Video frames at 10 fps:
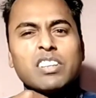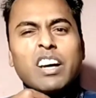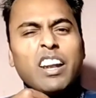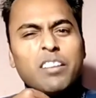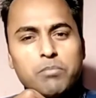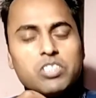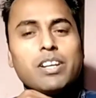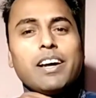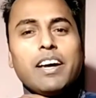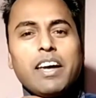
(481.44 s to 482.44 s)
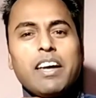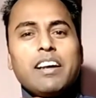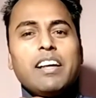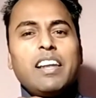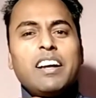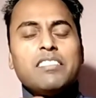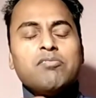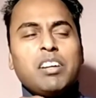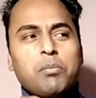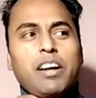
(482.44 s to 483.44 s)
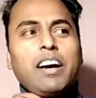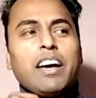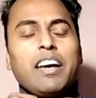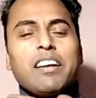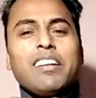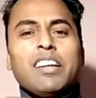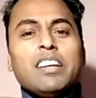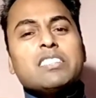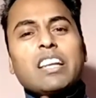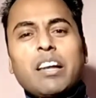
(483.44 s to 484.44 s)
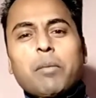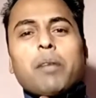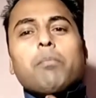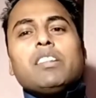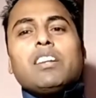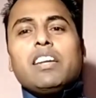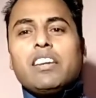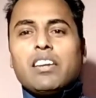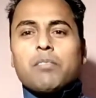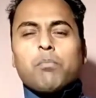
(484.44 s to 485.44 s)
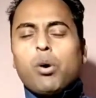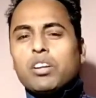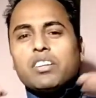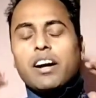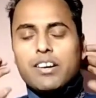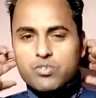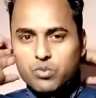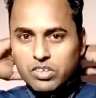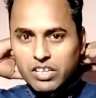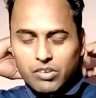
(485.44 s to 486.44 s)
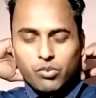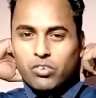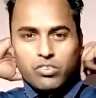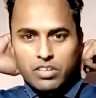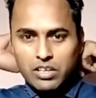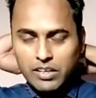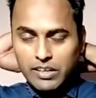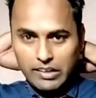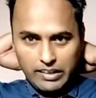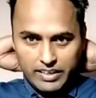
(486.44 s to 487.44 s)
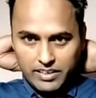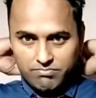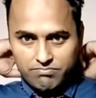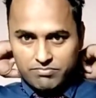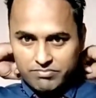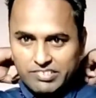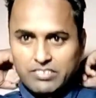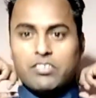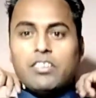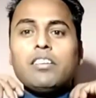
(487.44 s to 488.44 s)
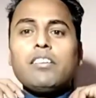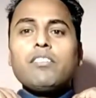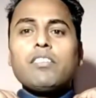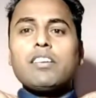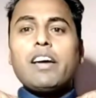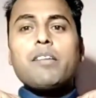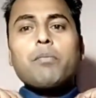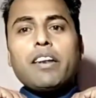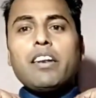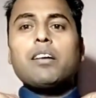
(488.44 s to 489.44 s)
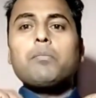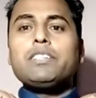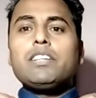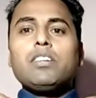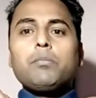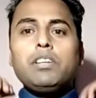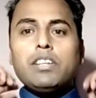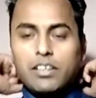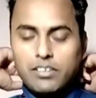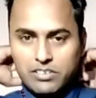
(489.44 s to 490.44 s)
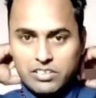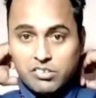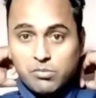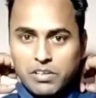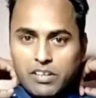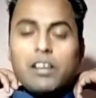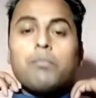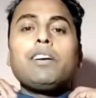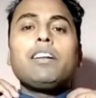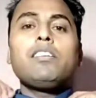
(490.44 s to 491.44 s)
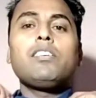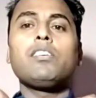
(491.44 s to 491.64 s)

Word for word: गला घिस रहा है गला दब रहा है इसीलिए मैंने बंद नहीं किया बहुत डांट सुनते हैं वो लोग लेकिन टाई पहनने का मजा तभी है जब ऊपर का आप बटन